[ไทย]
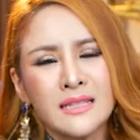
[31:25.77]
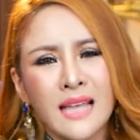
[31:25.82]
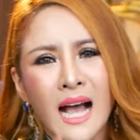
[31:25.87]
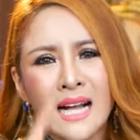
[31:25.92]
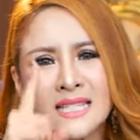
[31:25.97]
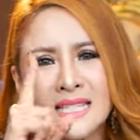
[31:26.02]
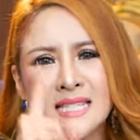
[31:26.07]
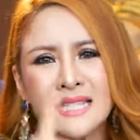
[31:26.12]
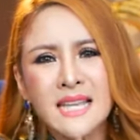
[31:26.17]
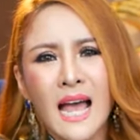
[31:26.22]

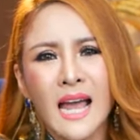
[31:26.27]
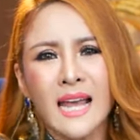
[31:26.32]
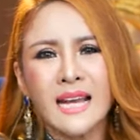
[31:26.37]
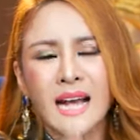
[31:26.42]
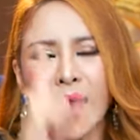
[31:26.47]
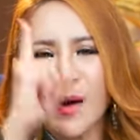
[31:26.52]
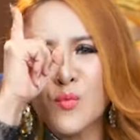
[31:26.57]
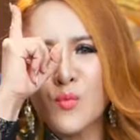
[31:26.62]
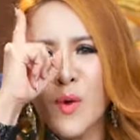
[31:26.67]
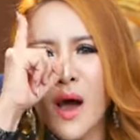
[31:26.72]
ถ้าจะใช้
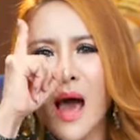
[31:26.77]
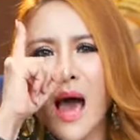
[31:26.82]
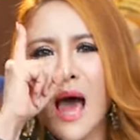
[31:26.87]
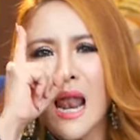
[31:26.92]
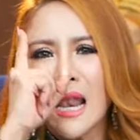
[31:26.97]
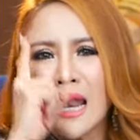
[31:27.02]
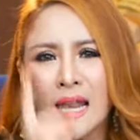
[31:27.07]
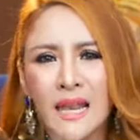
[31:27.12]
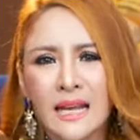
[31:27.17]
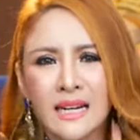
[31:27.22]
คำว่า
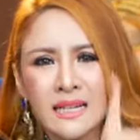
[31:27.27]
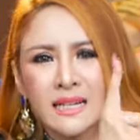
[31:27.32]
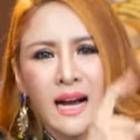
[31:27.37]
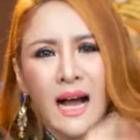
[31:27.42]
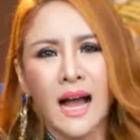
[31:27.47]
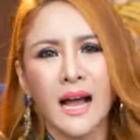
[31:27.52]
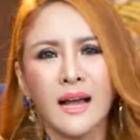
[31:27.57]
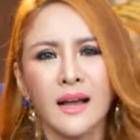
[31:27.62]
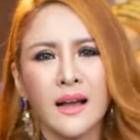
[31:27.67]
เหลือ